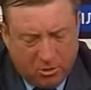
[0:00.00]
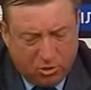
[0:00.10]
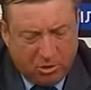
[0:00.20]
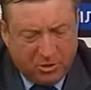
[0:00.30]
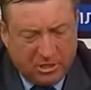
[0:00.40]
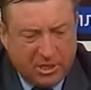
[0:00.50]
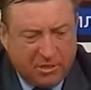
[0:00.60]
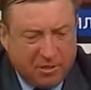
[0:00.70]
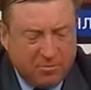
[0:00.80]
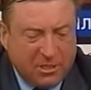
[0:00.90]
Нужно
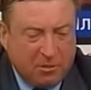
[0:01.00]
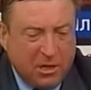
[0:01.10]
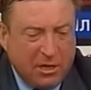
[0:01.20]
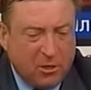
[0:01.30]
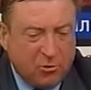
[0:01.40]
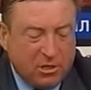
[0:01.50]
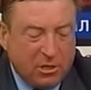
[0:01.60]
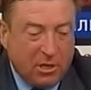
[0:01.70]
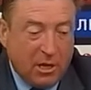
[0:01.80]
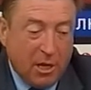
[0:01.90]
прикладывать максимальные
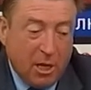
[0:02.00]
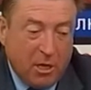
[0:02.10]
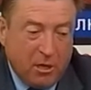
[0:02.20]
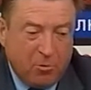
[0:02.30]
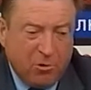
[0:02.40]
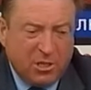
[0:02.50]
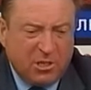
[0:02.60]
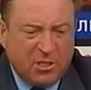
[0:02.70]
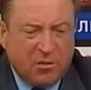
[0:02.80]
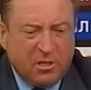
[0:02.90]
усилия. Плюс
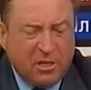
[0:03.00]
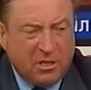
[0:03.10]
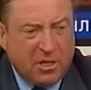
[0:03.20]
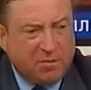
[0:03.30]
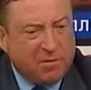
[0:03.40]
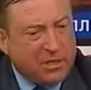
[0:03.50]
агрессивнее играть в